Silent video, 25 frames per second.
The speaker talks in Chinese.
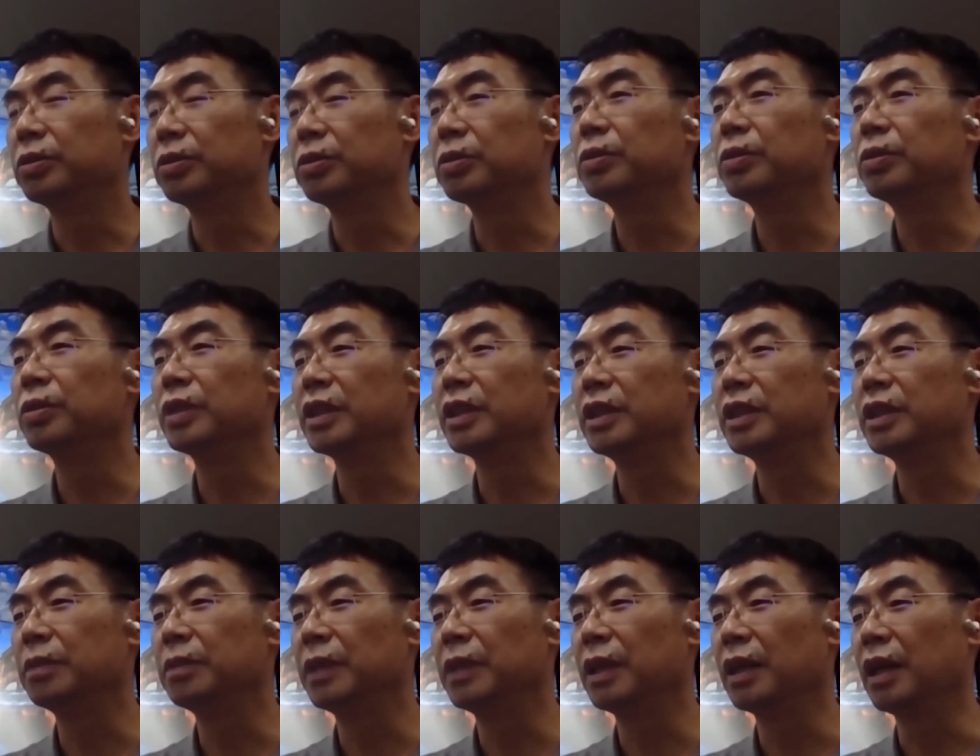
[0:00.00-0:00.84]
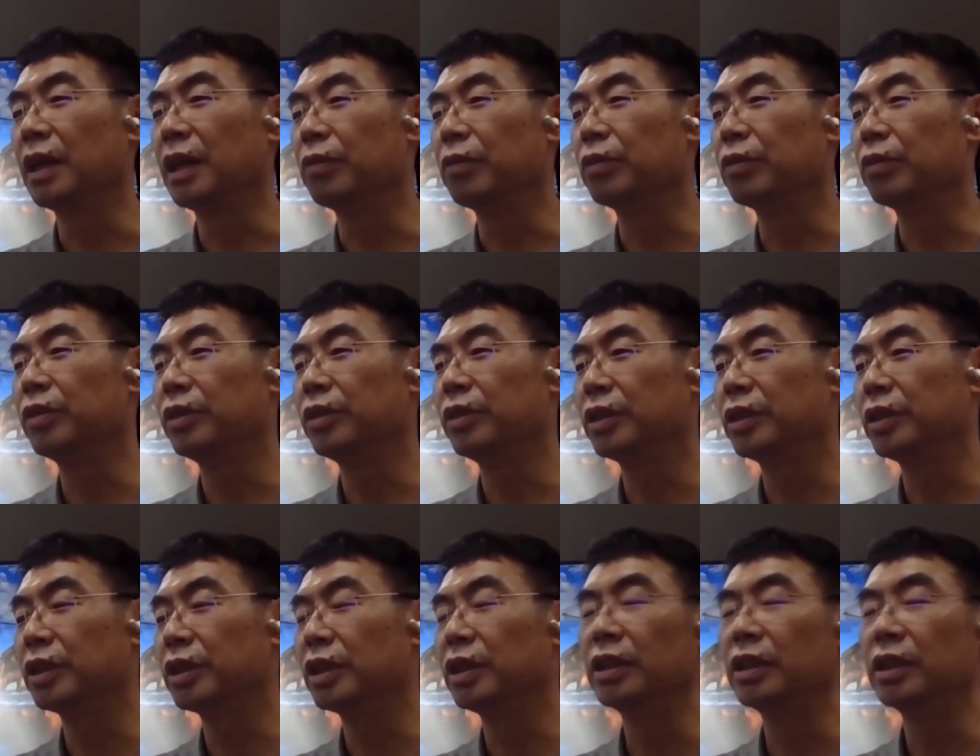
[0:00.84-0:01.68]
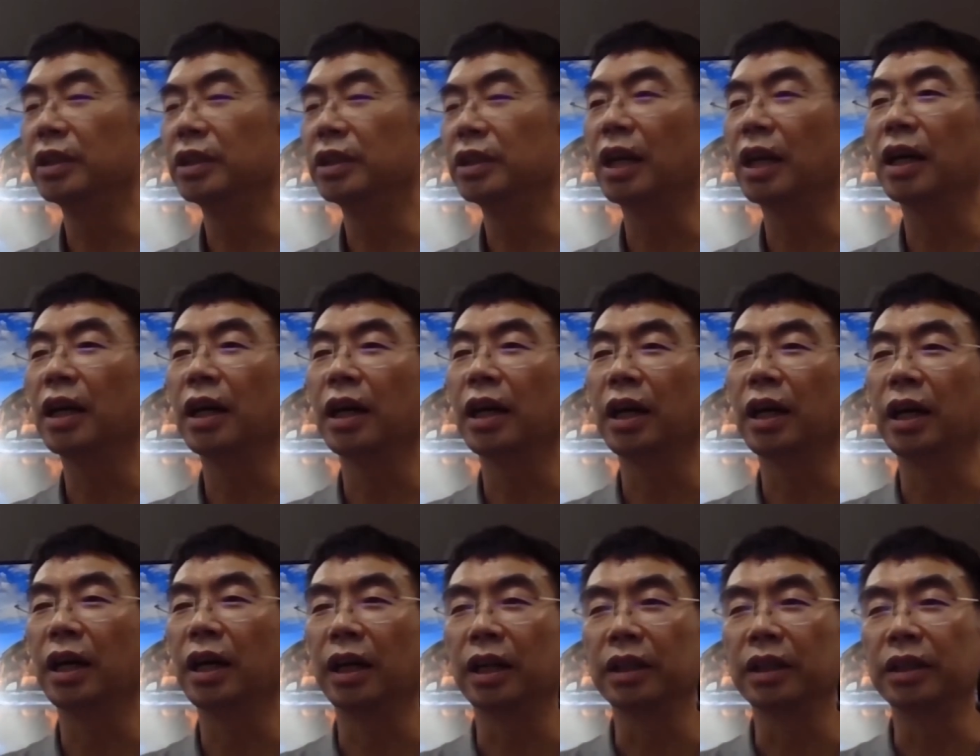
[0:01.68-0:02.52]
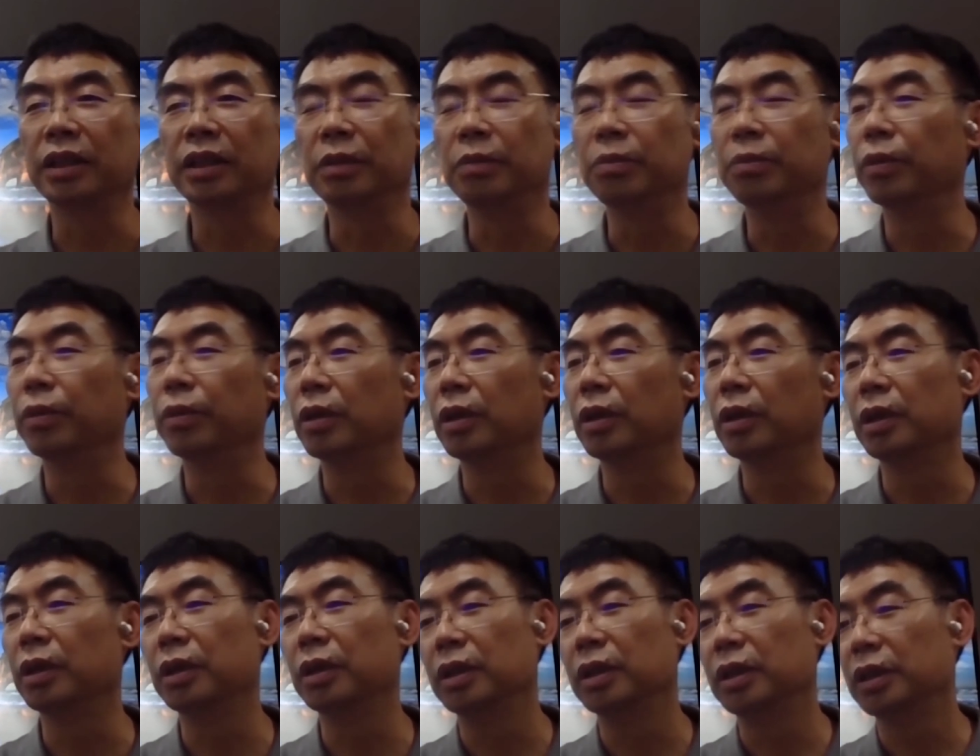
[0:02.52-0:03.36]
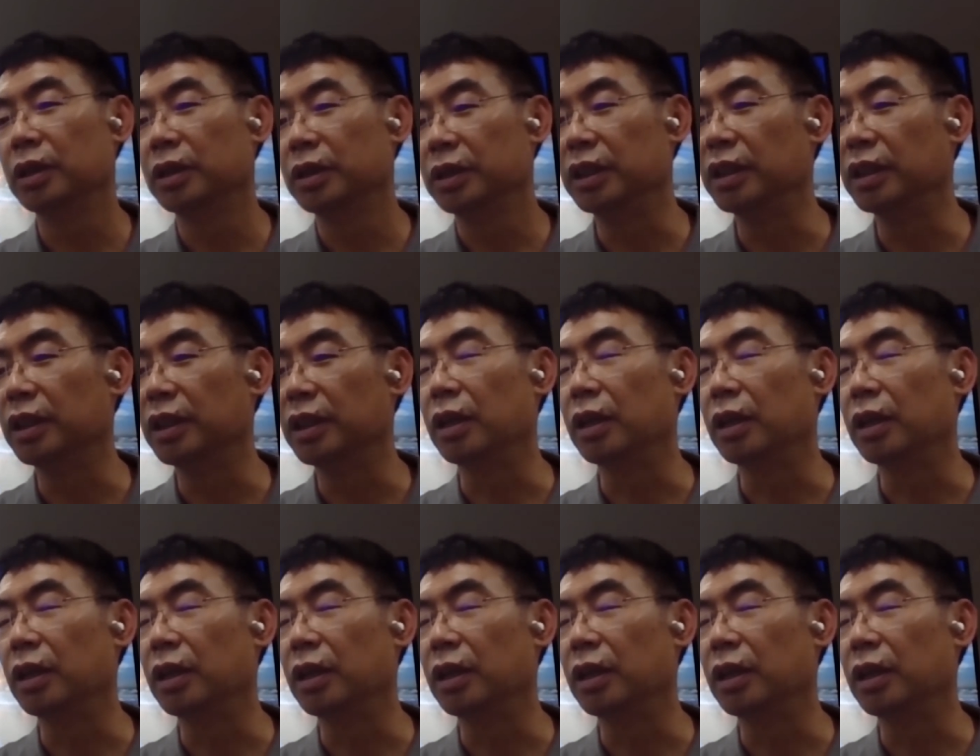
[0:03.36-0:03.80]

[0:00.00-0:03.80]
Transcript: 从中国的基本港，无论是深圳、上海、宁波、